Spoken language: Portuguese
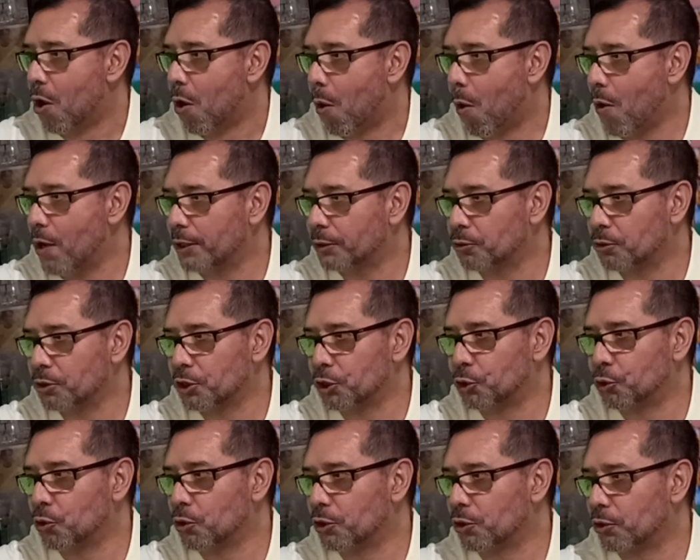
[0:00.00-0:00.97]
8 de
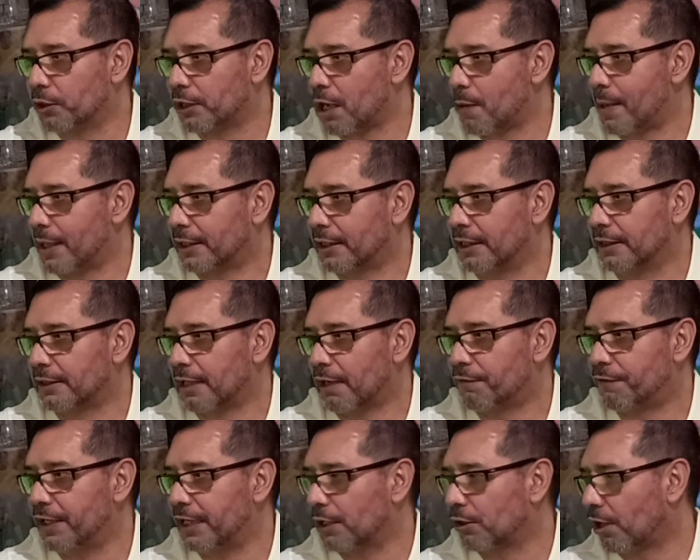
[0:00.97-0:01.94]
junho, que é uma
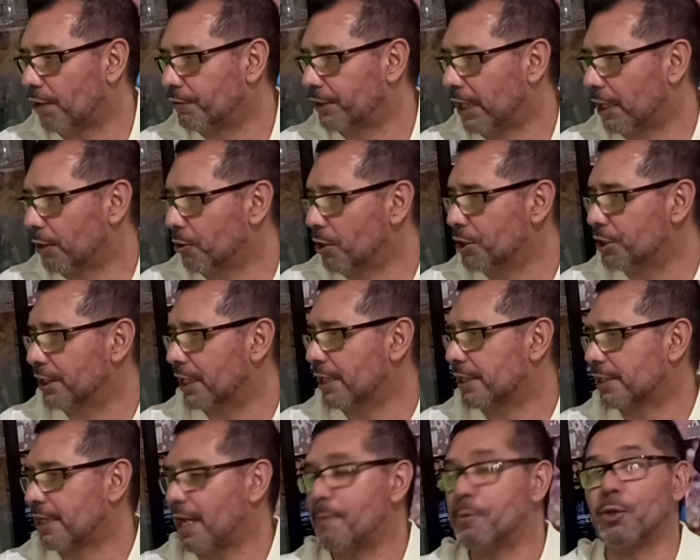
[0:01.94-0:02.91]
quinta-feira, 9 da noite,
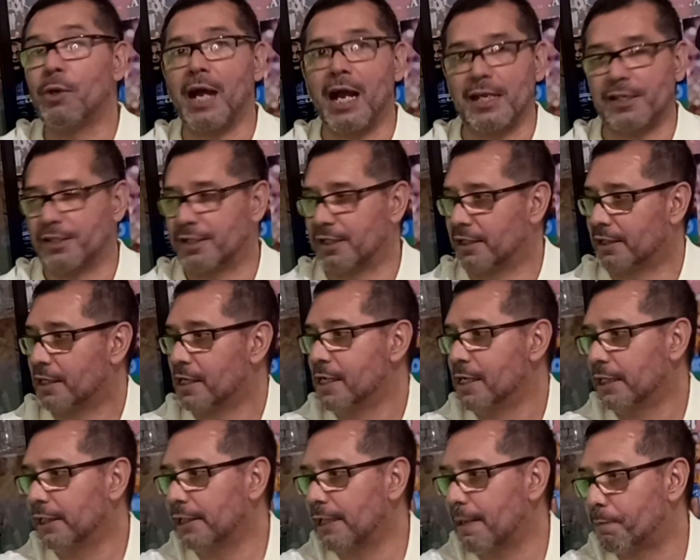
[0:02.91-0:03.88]
recebe o Racing.
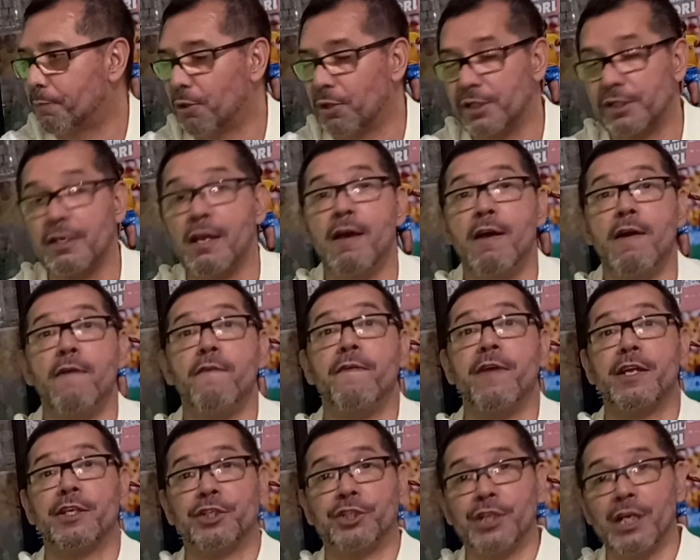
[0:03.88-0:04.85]
E depois,
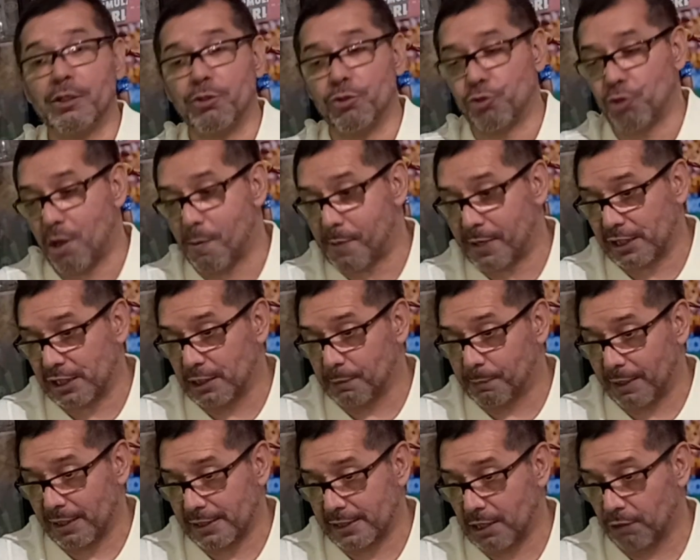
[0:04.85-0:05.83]
fechando sua
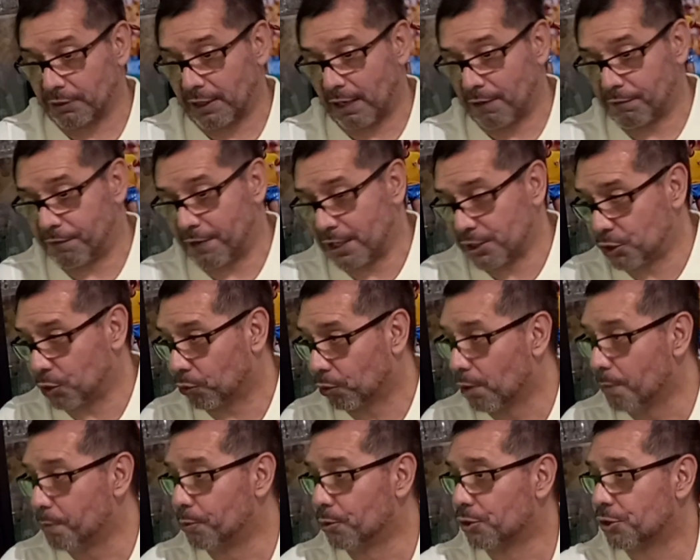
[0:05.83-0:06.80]
participação na fase de
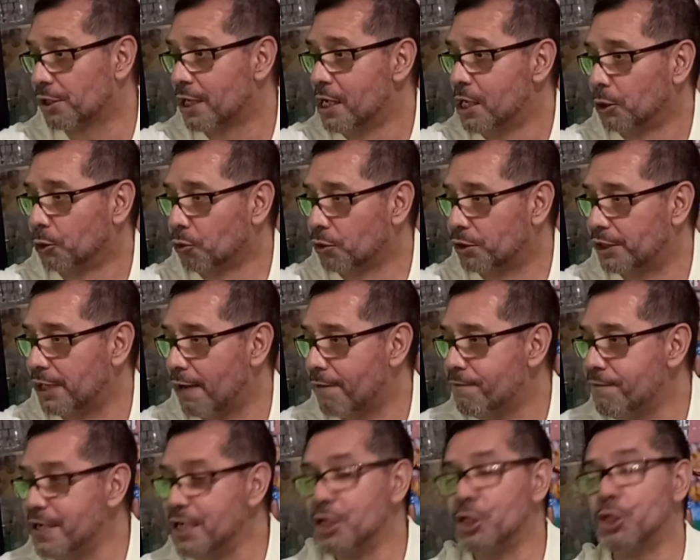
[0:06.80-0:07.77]
grupos, no dia
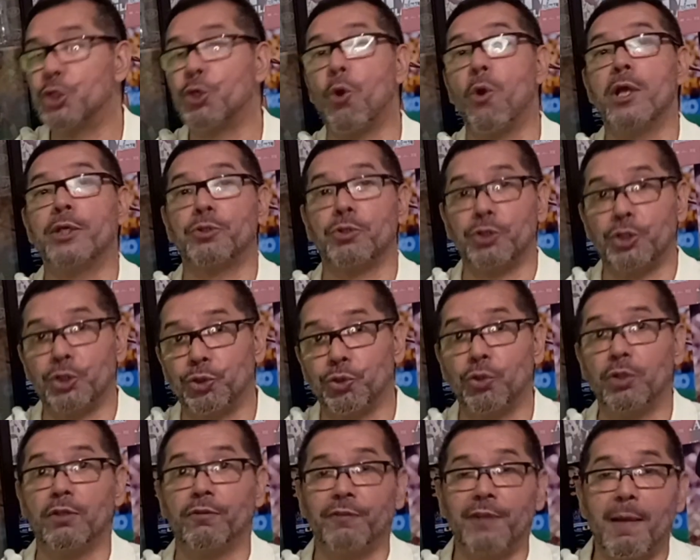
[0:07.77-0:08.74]
28 de
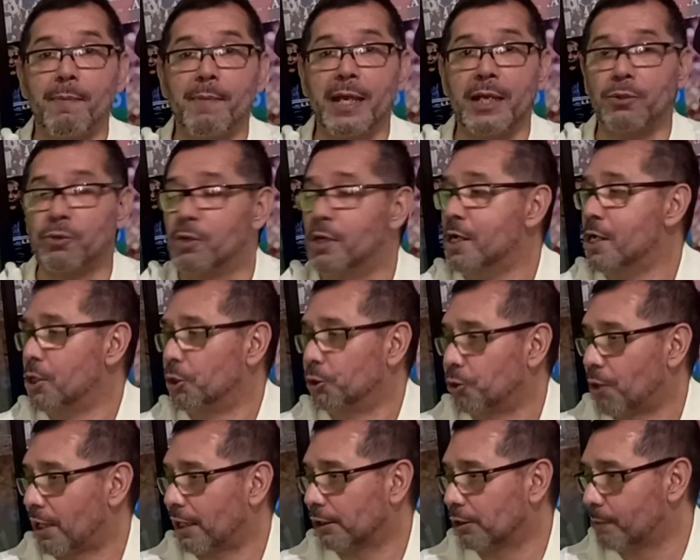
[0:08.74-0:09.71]
junho, o Flamengo
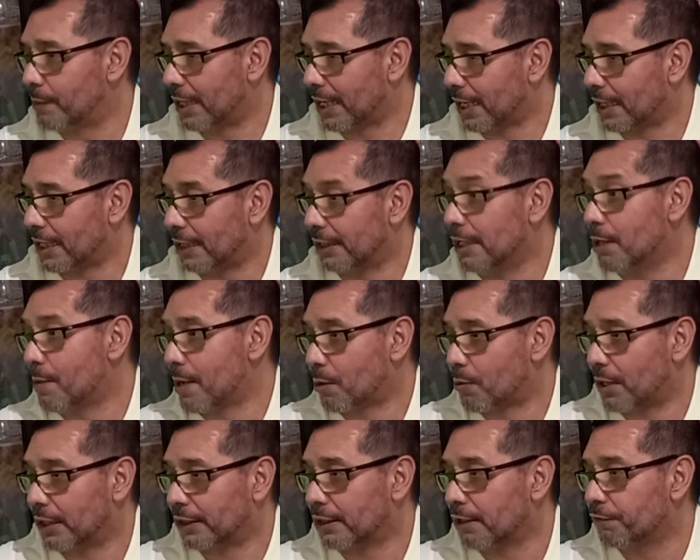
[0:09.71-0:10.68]
joga no Maracanã, uma
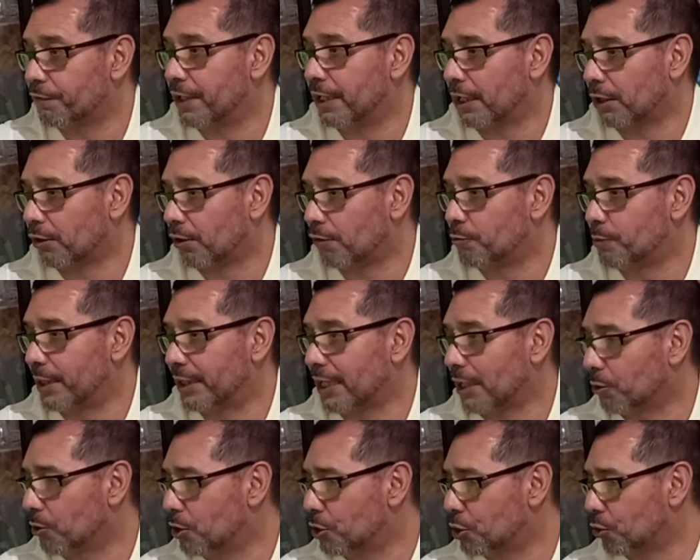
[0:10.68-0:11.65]
quarta-feira, 9 e meia da
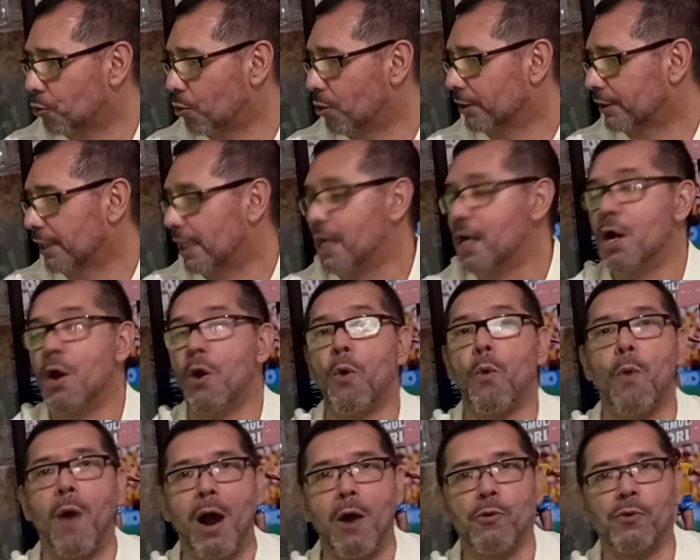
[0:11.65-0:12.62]
noite, contra
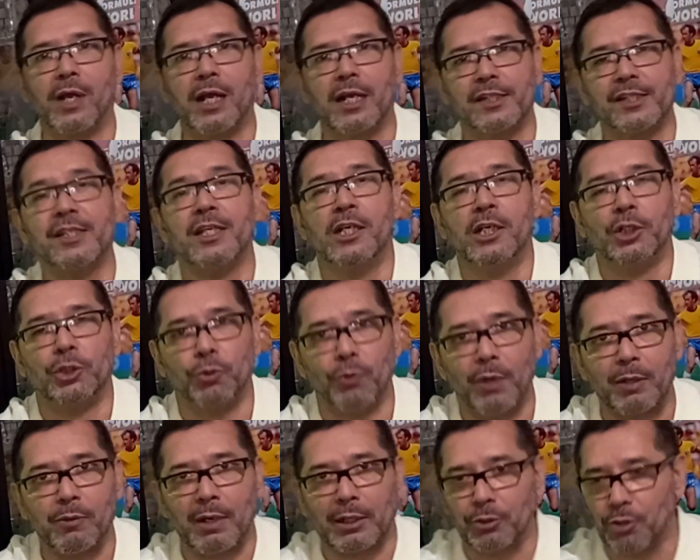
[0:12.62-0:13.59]
o Alcas do
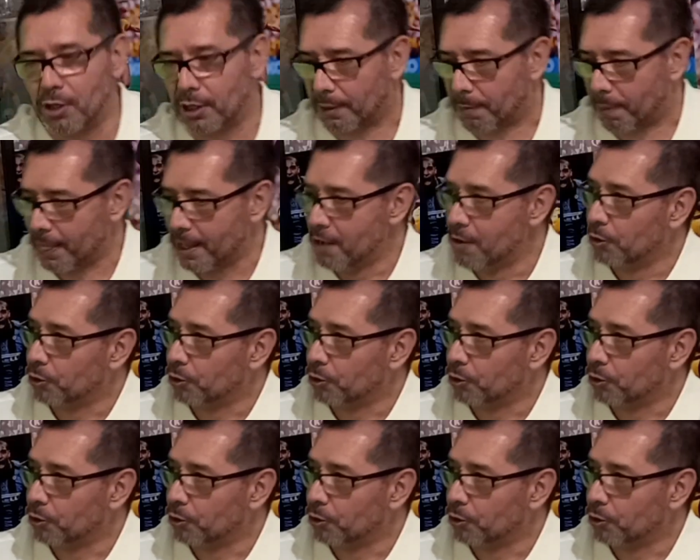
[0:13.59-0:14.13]
Equador.